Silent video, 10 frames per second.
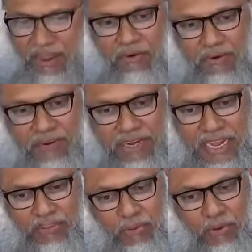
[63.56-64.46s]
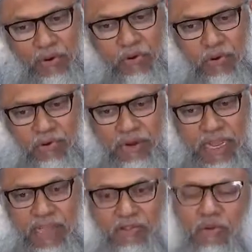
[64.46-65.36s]
এখন এত বড়
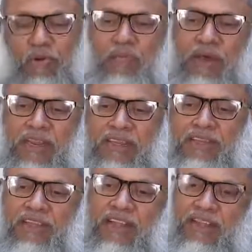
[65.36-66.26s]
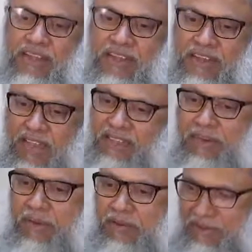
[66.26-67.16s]
ঘটনায় এত লোক মারা গেছে তাদের
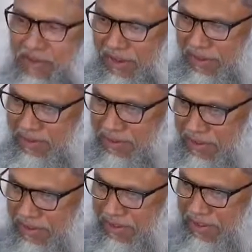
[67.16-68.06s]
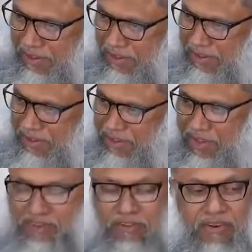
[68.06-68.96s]
কানতে পারছে না
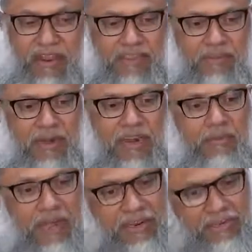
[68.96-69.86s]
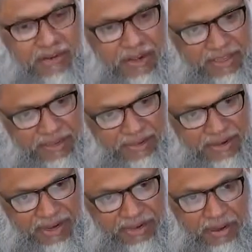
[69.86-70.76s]
ছেলের জন্য কানতে পারে না ভাইয়ের জন্য কানতে
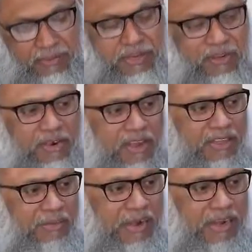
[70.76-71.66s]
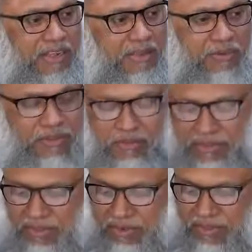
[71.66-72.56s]
পারে না স্বামীর জন্য কানতে পারে না কি
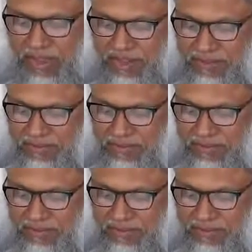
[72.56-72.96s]
মুসিবতের কথা